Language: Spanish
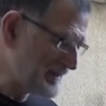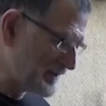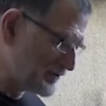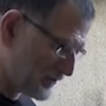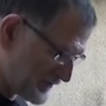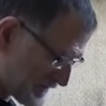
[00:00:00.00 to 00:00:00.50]

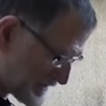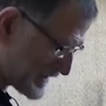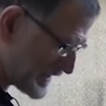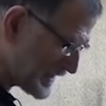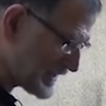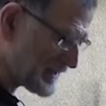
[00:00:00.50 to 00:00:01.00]
Entonces
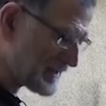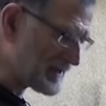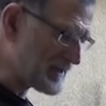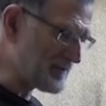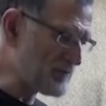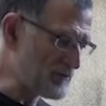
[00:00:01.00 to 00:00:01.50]

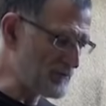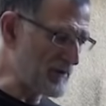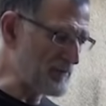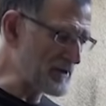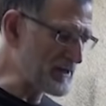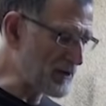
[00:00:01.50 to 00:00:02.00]
hemos
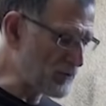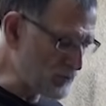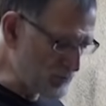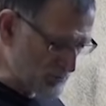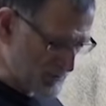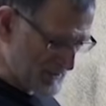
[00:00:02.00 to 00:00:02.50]
fabricado
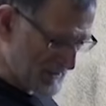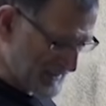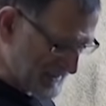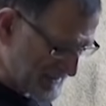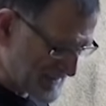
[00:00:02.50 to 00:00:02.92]
uno que